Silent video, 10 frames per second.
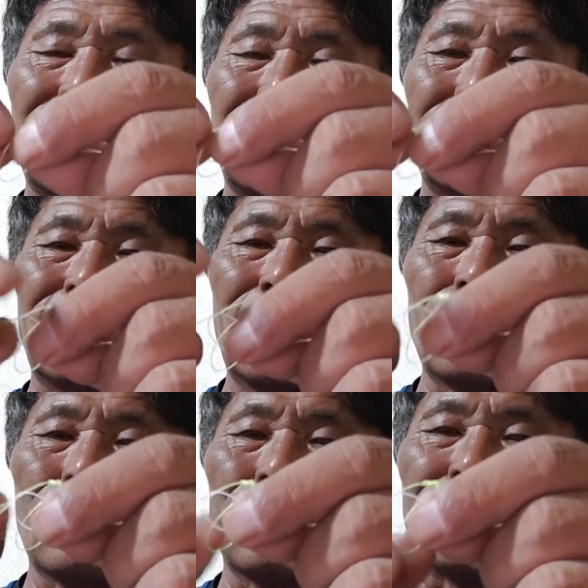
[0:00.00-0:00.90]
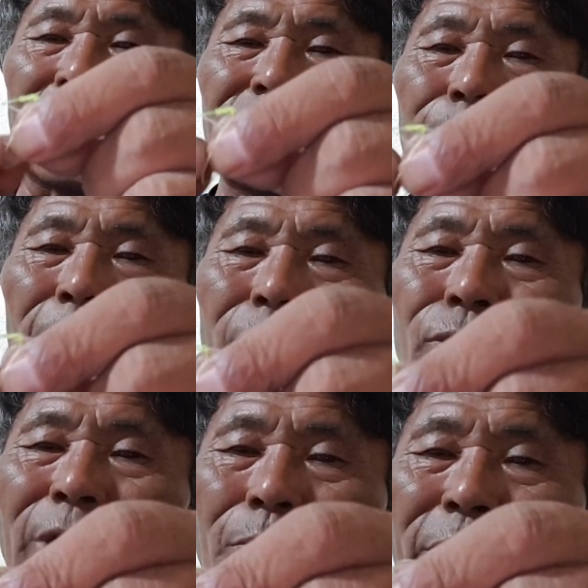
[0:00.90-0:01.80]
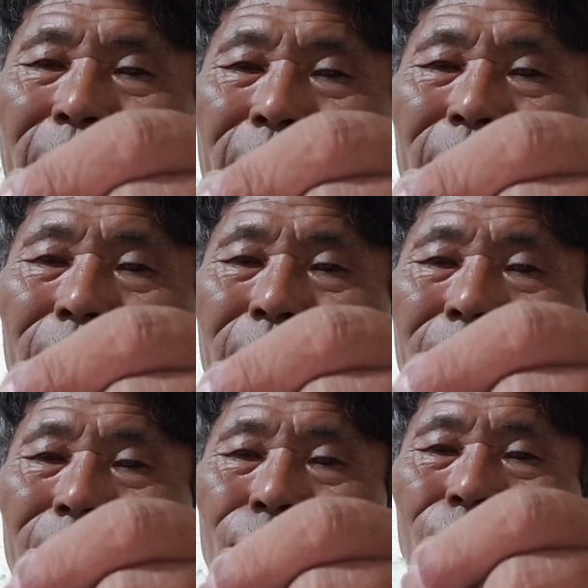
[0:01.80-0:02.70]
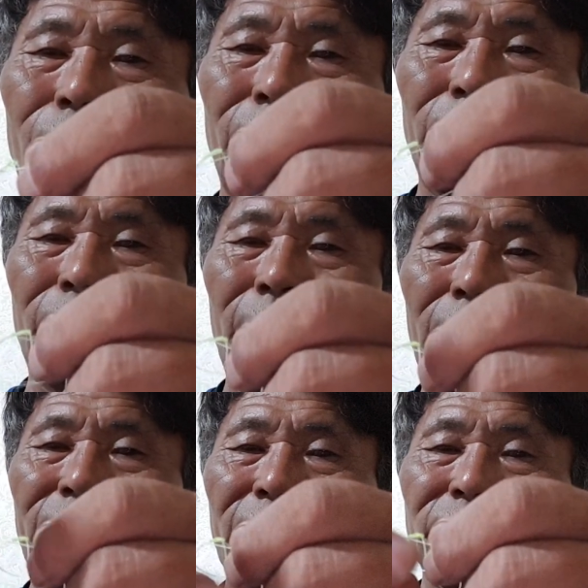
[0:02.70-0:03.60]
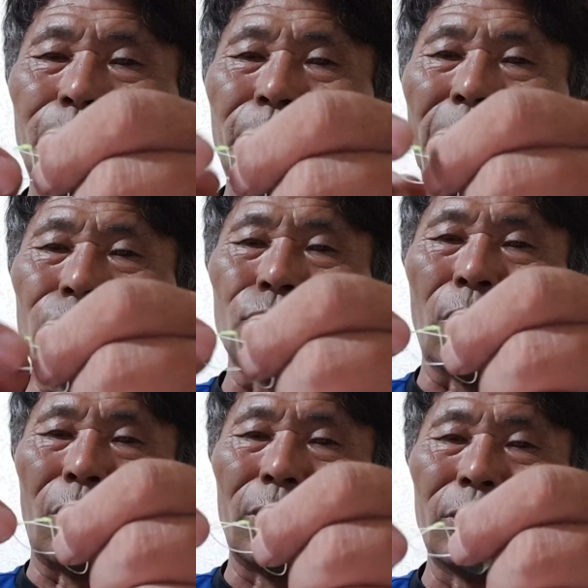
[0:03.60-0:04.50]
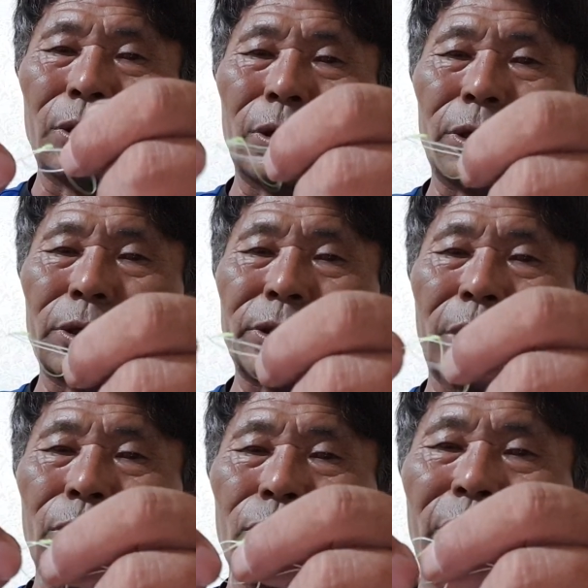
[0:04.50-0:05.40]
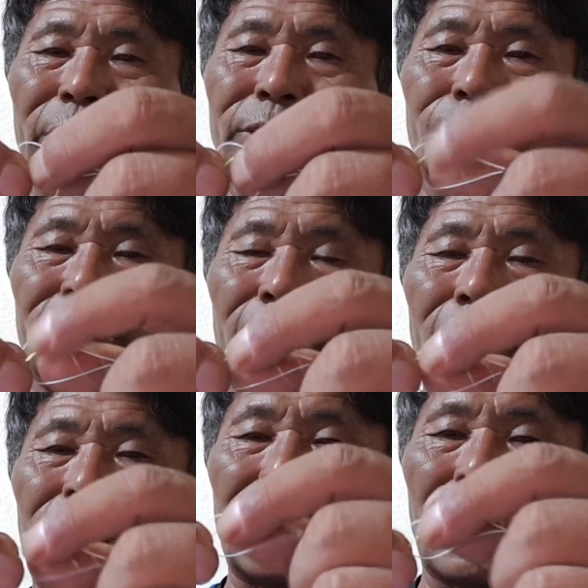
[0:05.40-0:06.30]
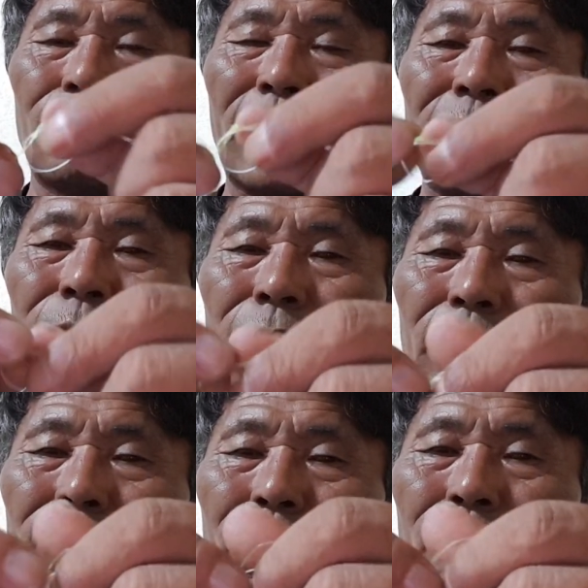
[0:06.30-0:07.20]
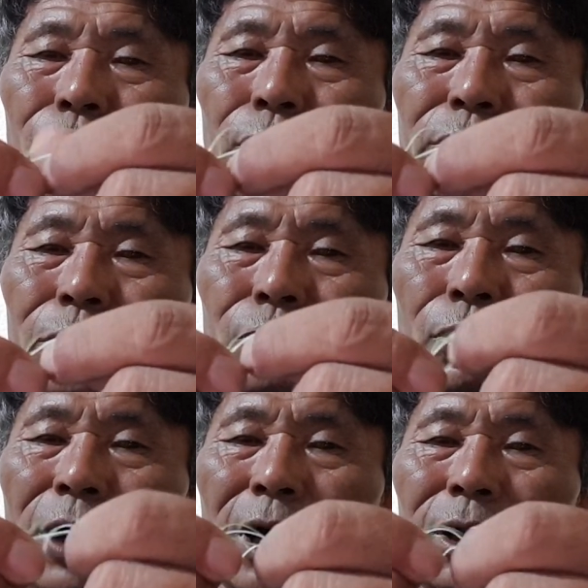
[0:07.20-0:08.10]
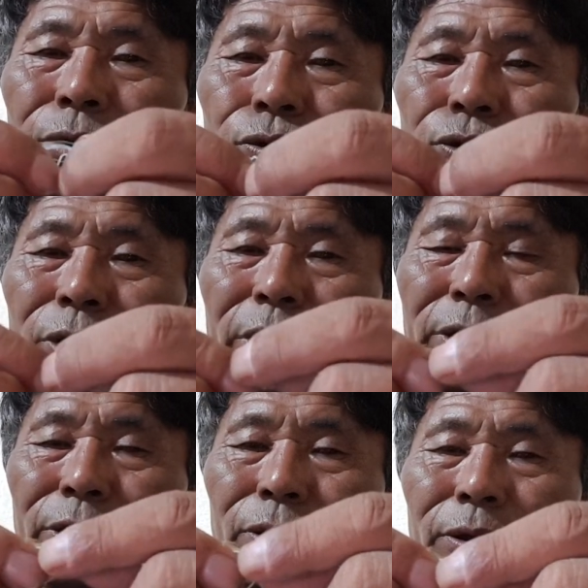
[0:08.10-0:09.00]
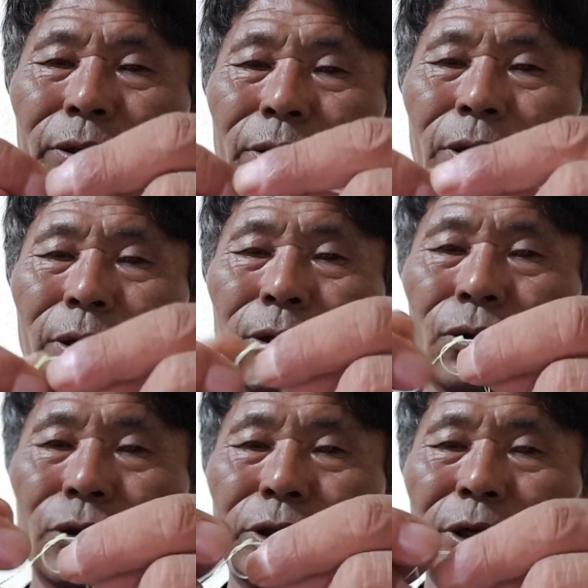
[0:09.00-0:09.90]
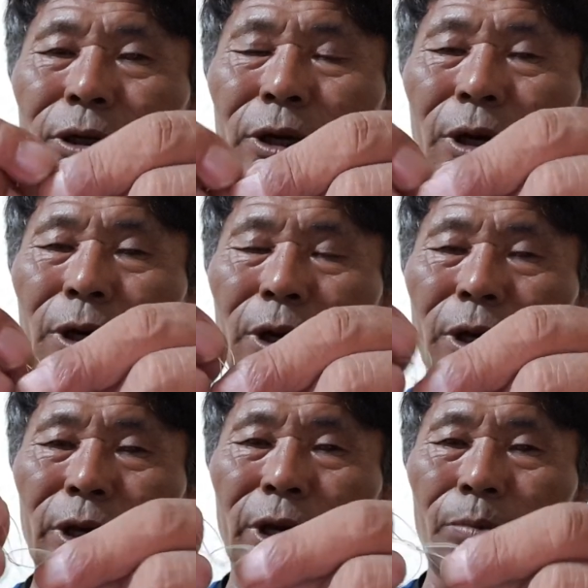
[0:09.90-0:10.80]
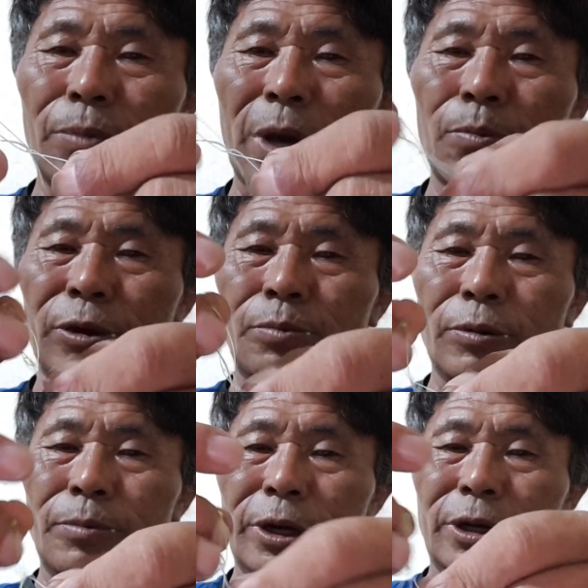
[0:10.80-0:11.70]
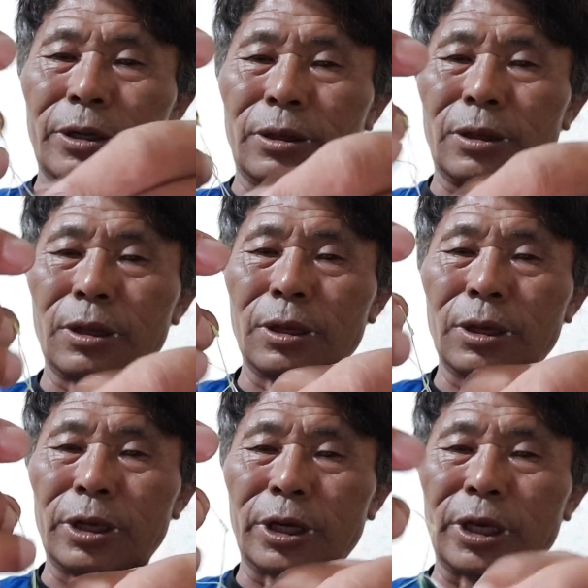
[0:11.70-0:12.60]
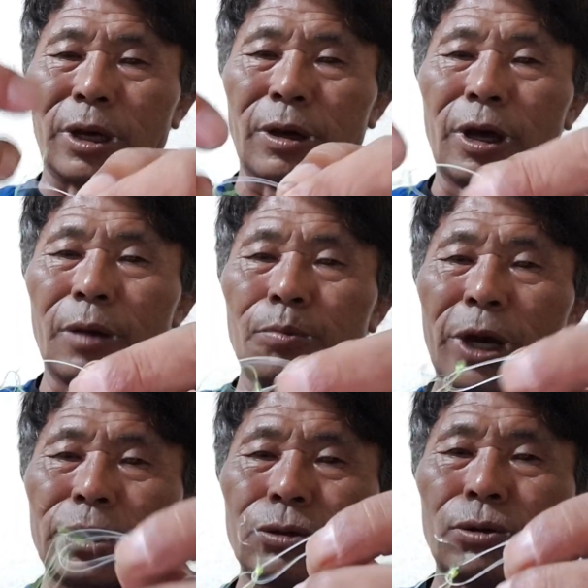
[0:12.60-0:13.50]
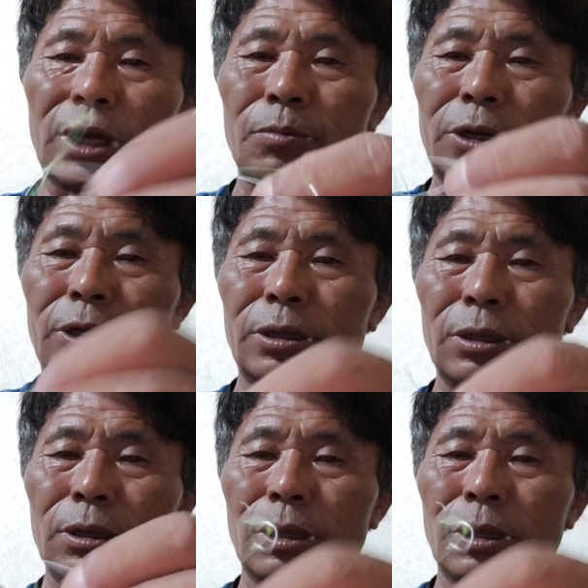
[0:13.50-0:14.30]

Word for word: 때는 요거를 다시 빼도 됩니다. 요거를 다시 빼주고 사용을 하시면 다른 바늘로 여기서 또 갈아줄 수가 있어요. 여서 이게 빼버리 보면은 이렇게 빠지고 나면은